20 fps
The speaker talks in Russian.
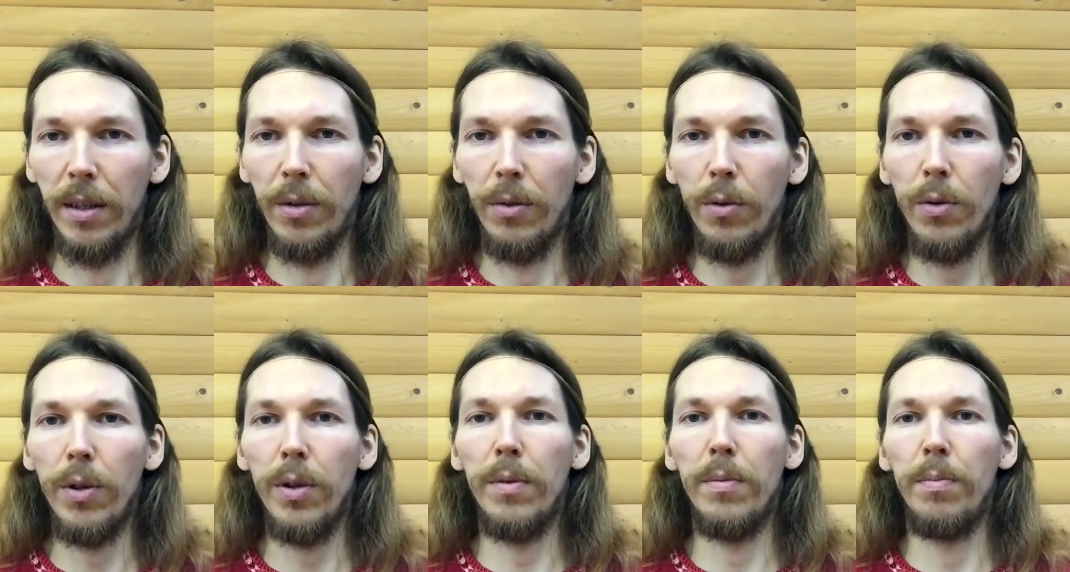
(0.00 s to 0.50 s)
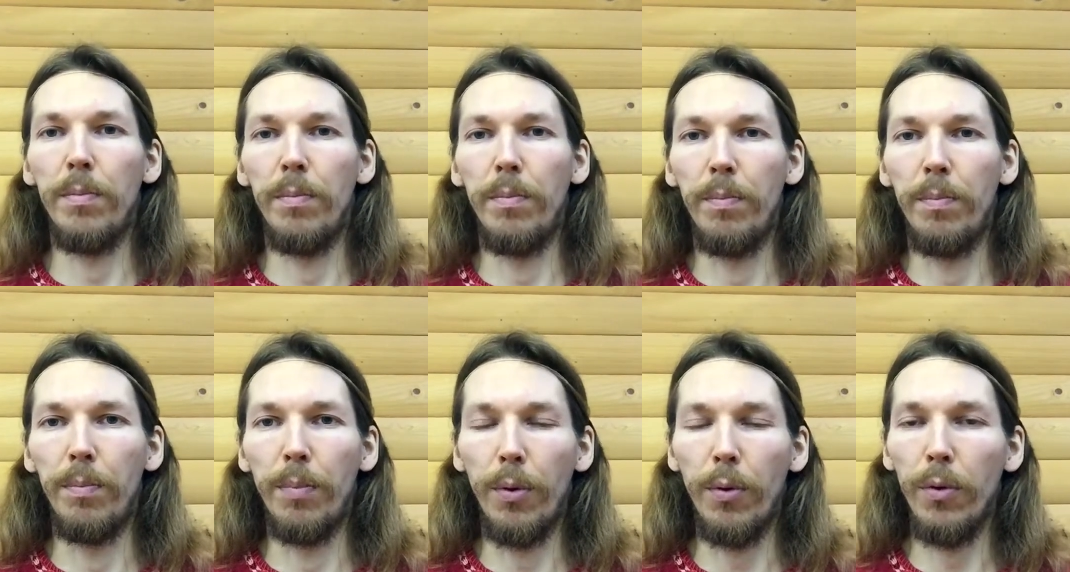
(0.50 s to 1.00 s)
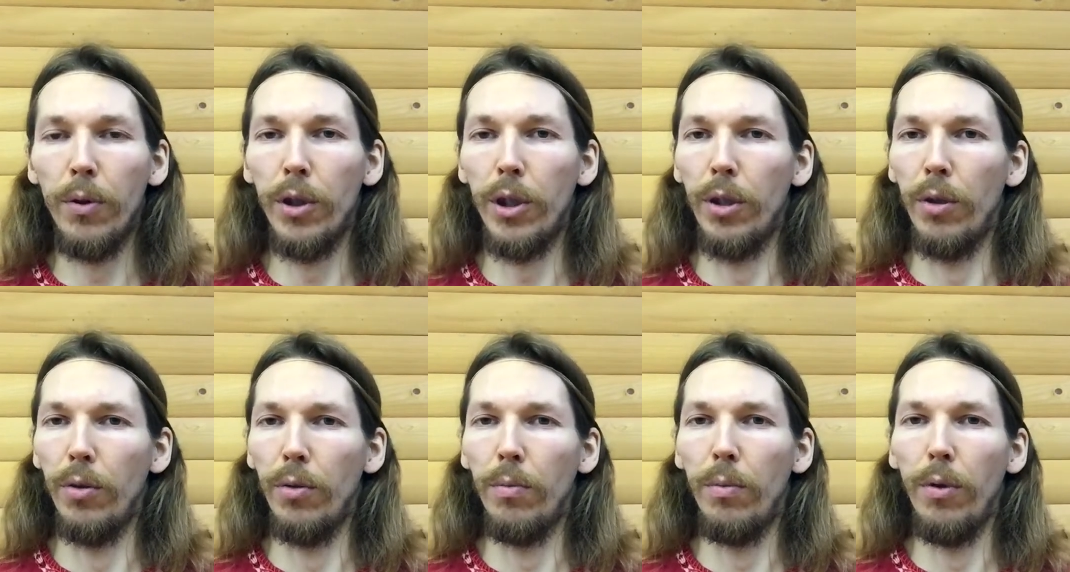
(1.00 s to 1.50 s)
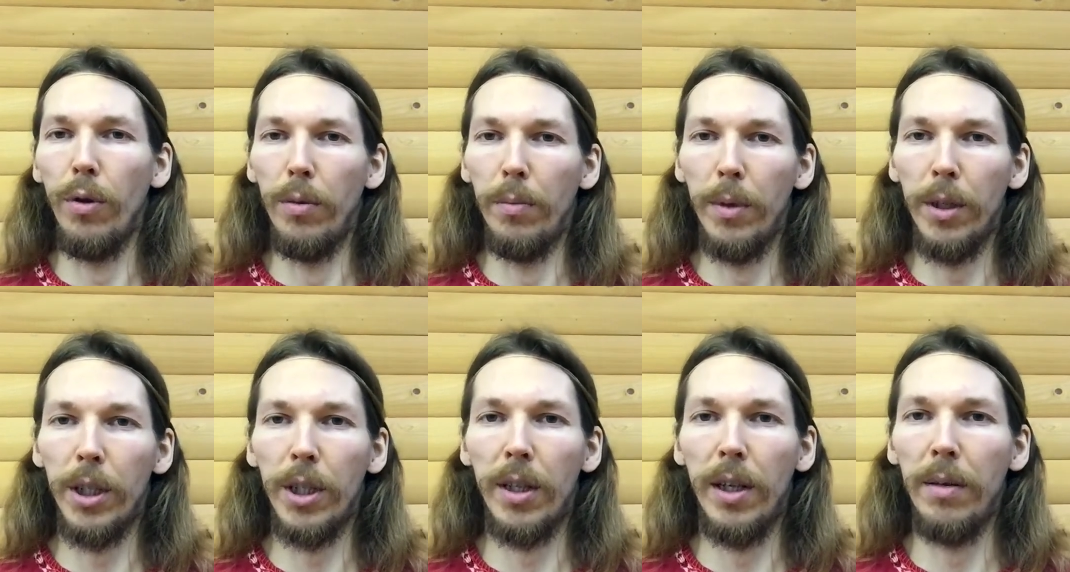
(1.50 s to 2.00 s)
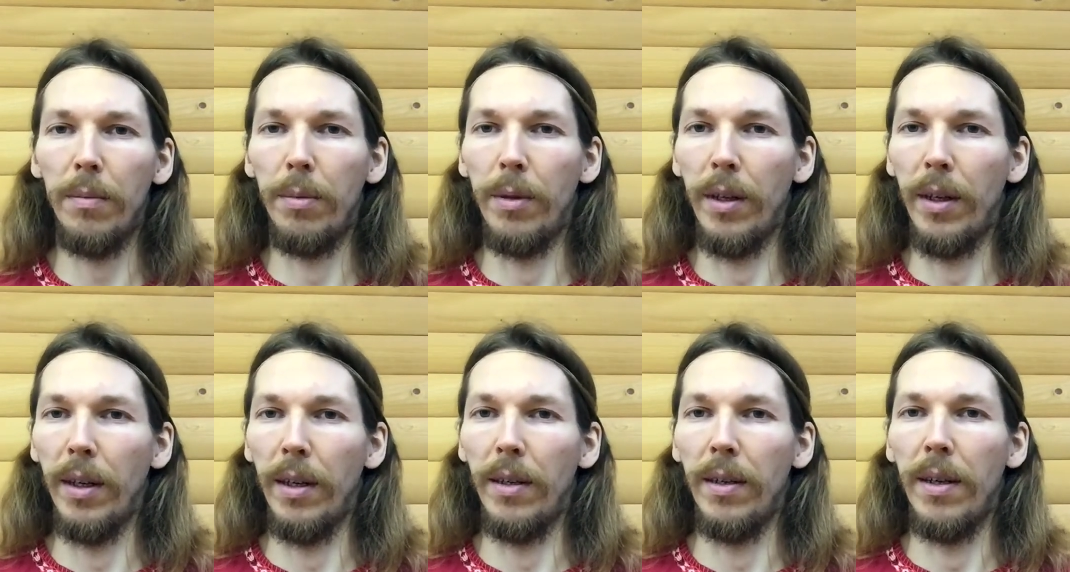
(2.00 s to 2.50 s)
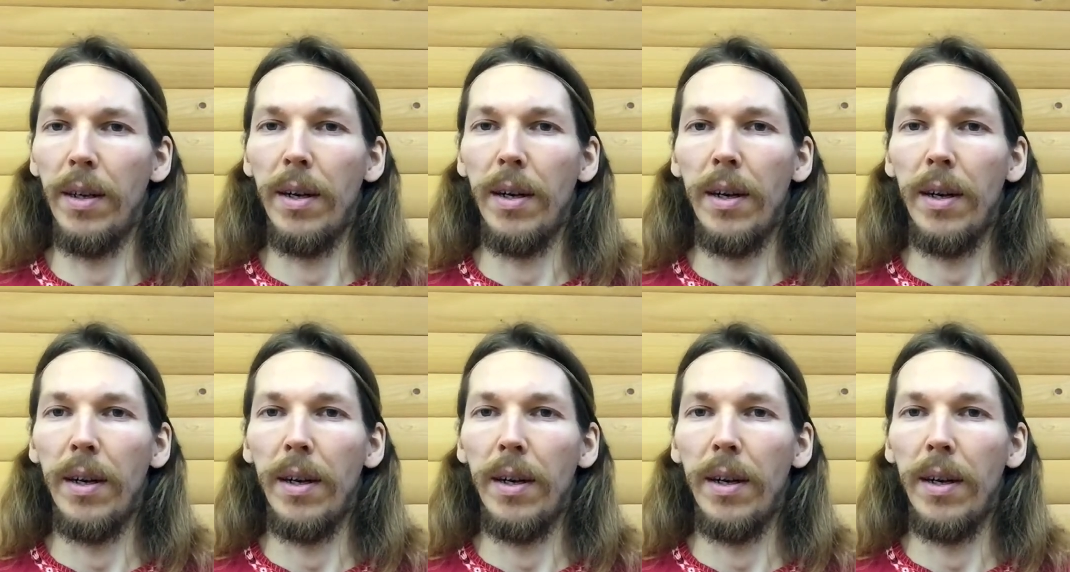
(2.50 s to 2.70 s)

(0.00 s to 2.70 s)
То есть проще любое масштабное